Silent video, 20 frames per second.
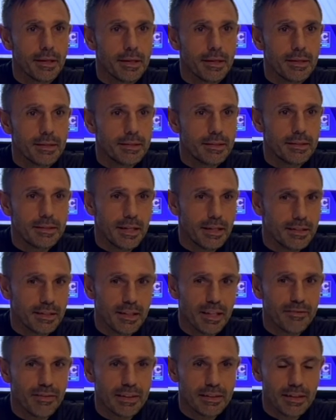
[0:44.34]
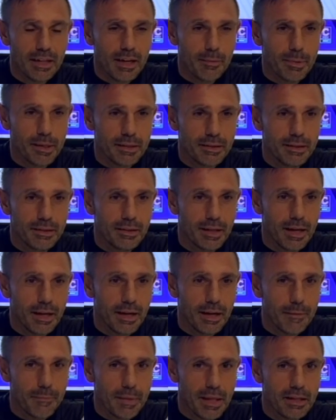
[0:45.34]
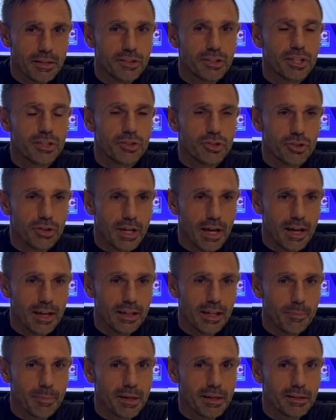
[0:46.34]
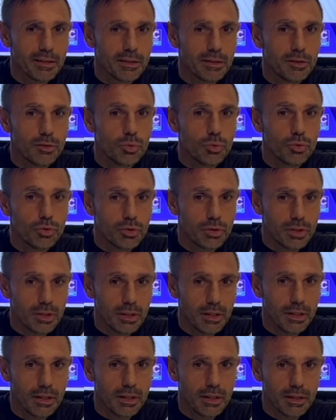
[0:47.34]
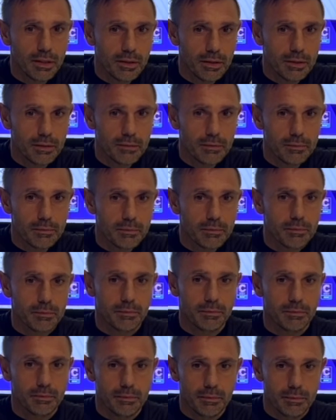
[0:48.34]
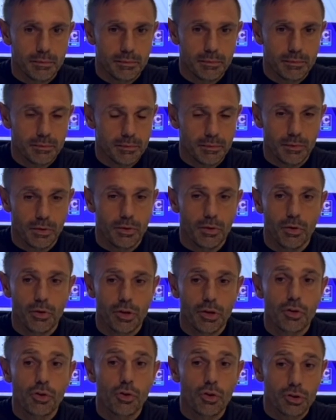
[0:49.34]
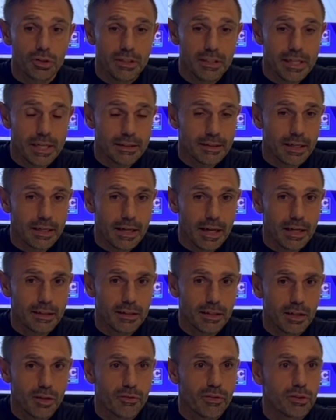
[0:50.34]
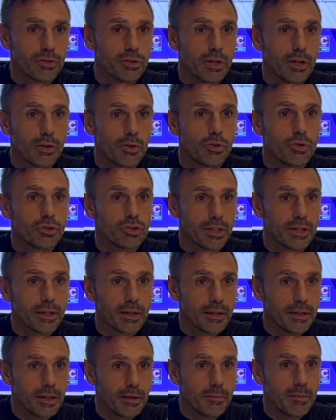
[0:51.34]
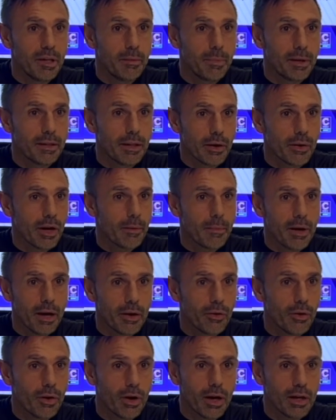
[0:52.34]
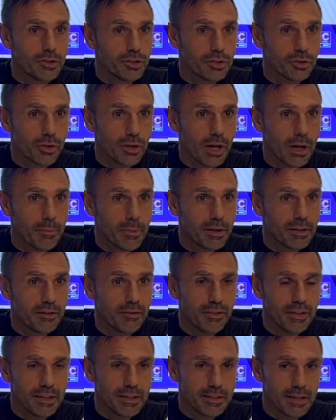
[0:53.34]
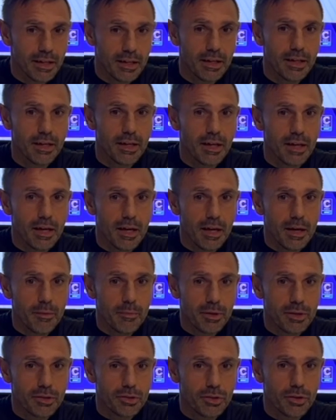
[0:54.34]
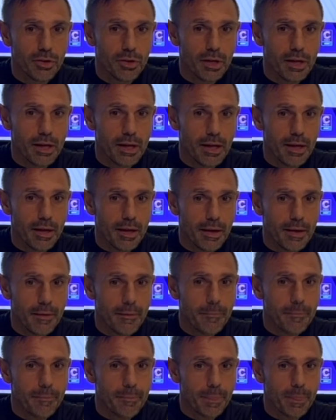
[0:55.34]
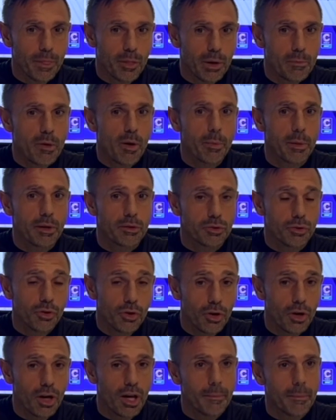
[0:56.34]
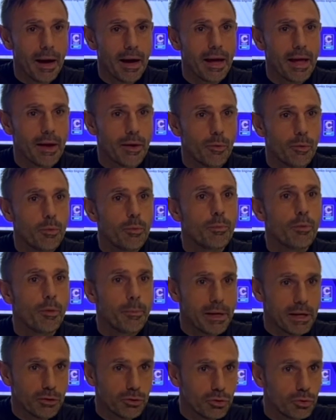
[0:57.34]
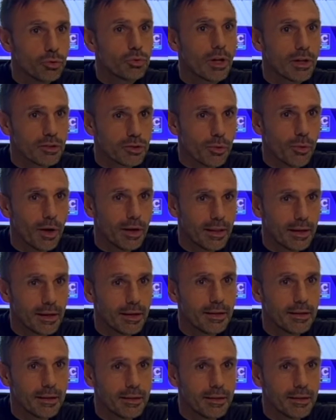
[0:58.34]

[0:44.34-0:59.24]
Sì, sì, è stata fatta una partita eccezionale da parte di tutti. Ehm, ho ricordi degli attaccanti che hanno fatto delle corse incredibili per dare una mano al centrocampo, alla difesa perciò è, eh, non abbiamo preso gol ma è un po' merito di tutta la squadra.